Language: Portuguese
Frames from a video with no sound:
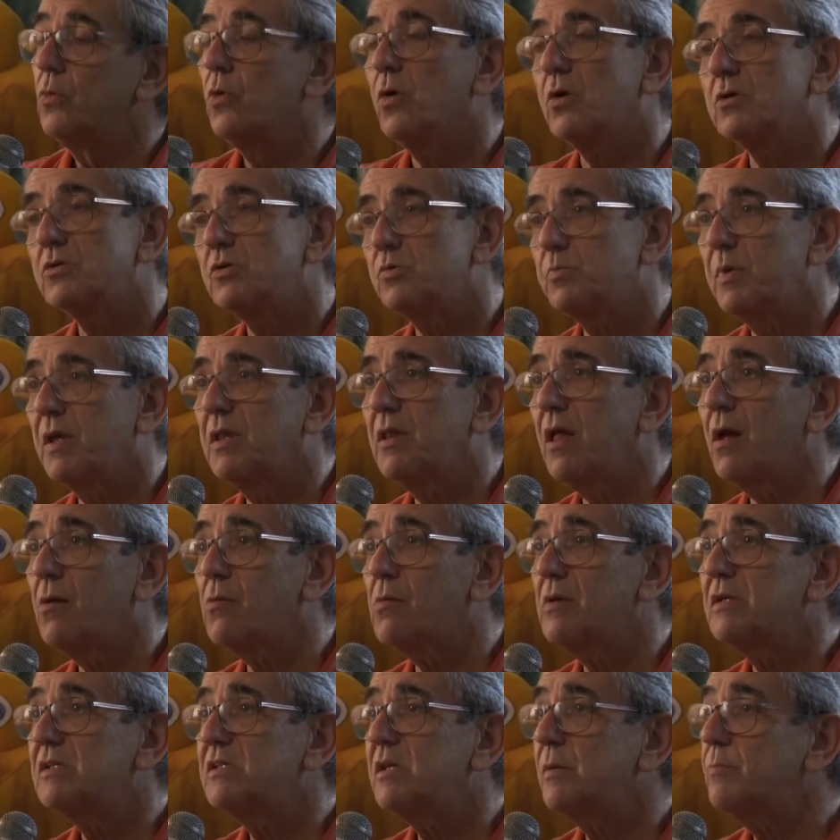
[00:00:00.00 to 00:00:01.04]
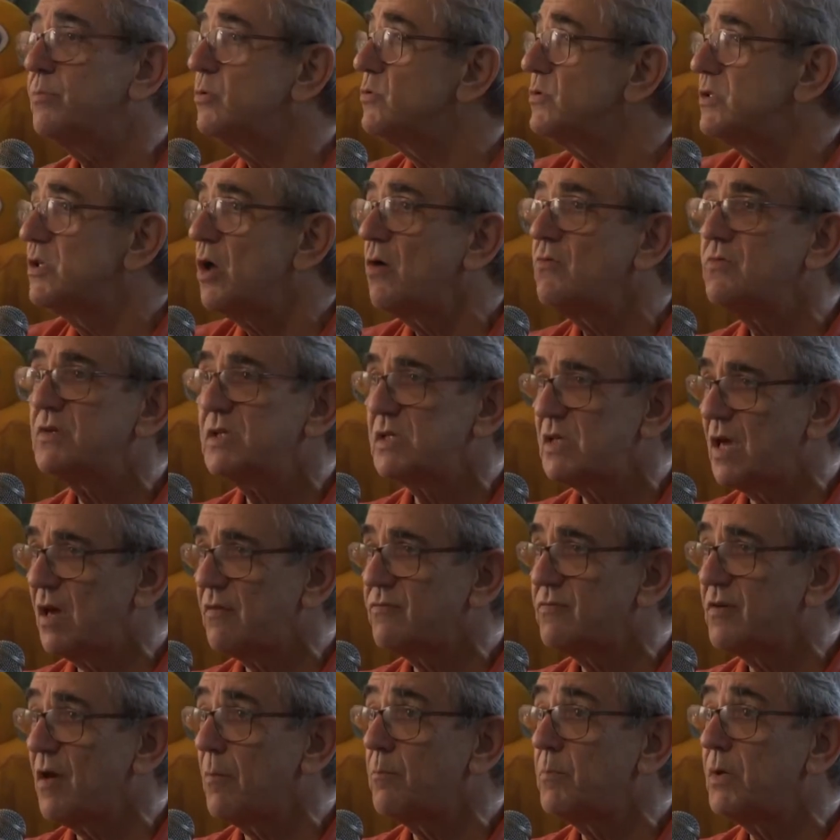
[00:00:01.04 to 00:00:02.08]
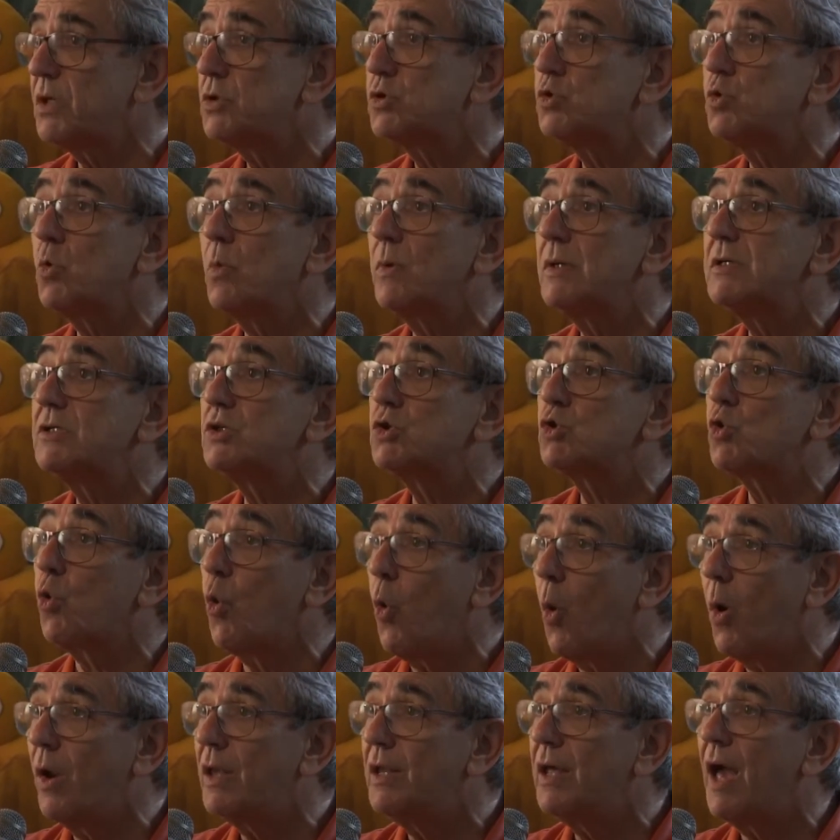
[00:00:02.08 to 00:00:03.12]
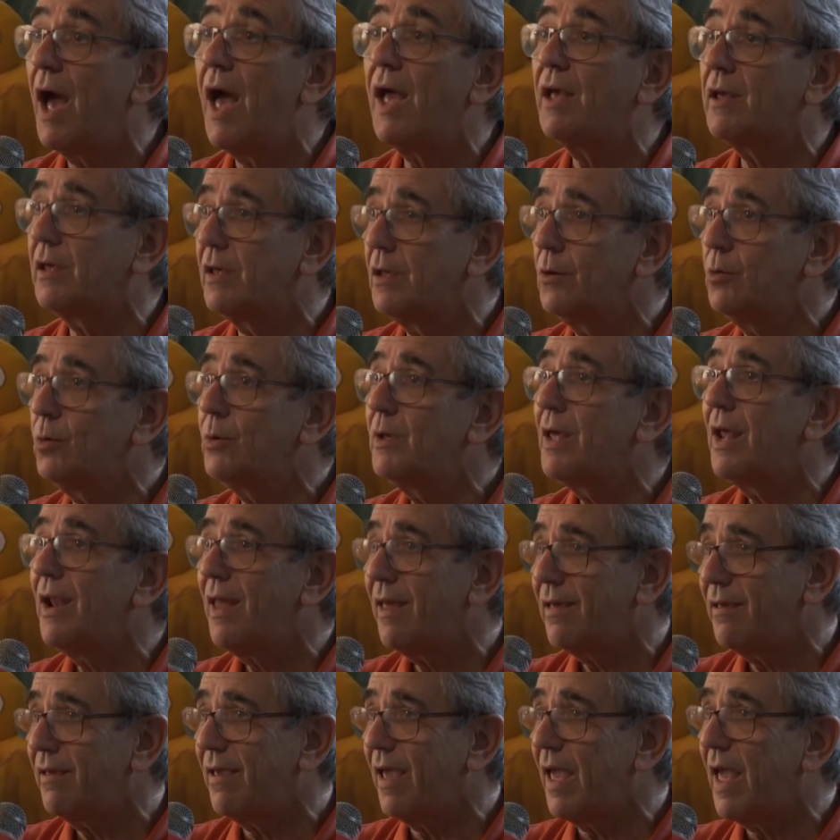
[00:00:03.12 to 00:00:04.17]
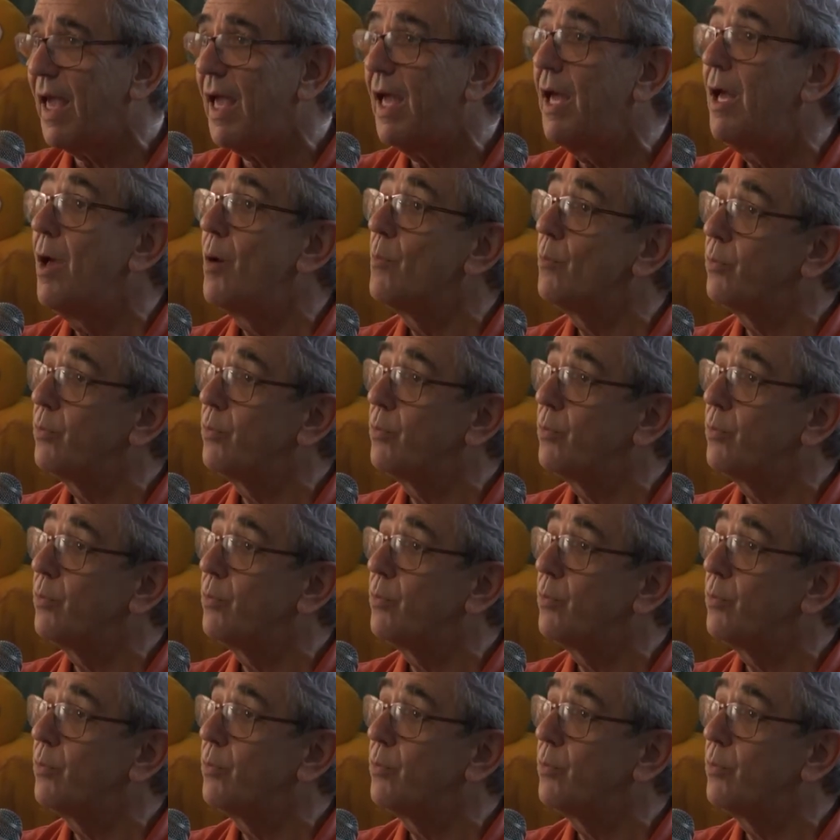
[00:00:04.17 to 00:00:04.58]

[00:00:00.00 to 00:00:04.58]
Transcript: O nosso espetáculo é sempre um self-service, a pessoa escolhe aquilo que ela quer,